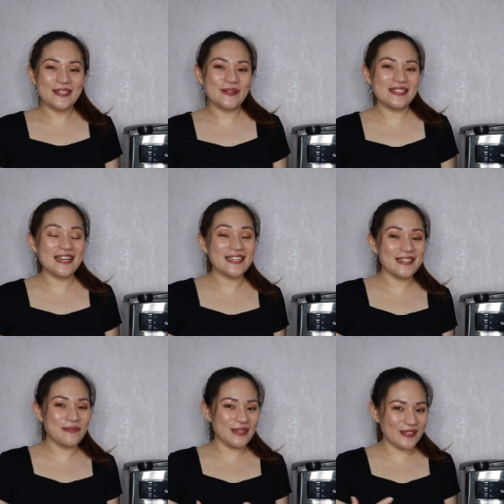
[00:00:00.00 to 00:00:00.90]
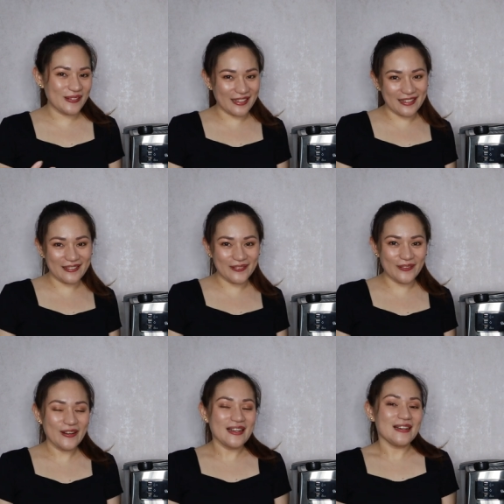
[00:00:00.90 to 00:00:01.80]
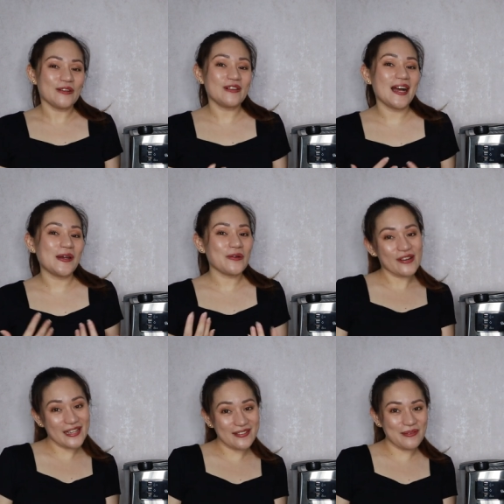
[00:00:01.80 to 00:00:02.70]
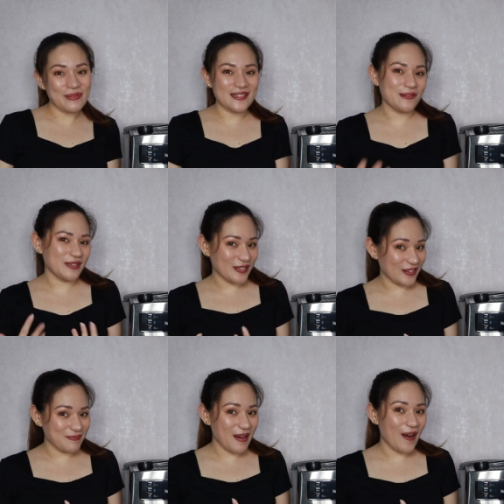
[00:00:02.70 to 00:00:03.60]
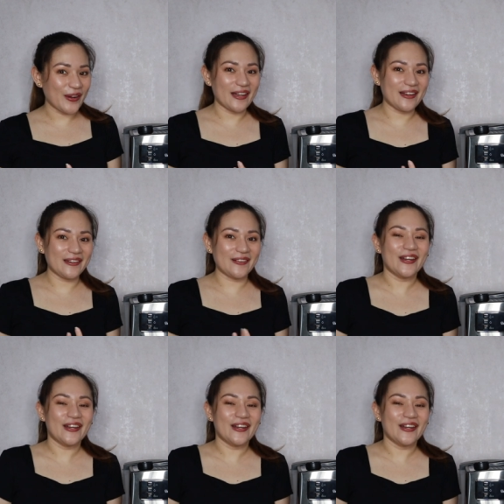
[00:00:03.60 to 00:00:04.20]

So sana na-miss nyo rin ako. Kung gaano mo kayo na-miss, na-miss nyo rin ba ako ng gano'n?